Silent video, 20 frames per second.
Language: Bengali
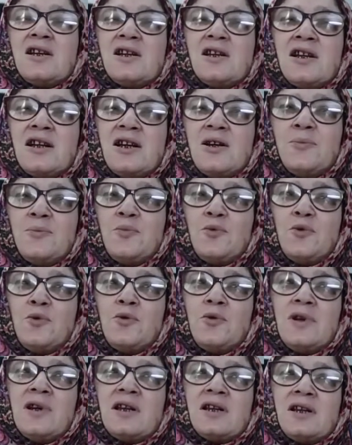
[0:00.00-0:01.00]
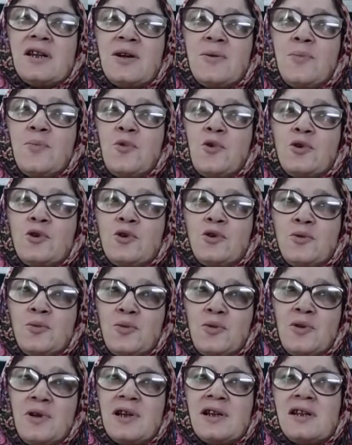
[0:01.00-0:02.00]
সেই পুকুরে সে পদ্ম
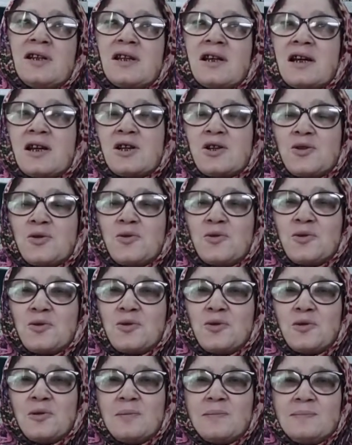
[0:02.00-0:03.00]
ফুলের চাষ করত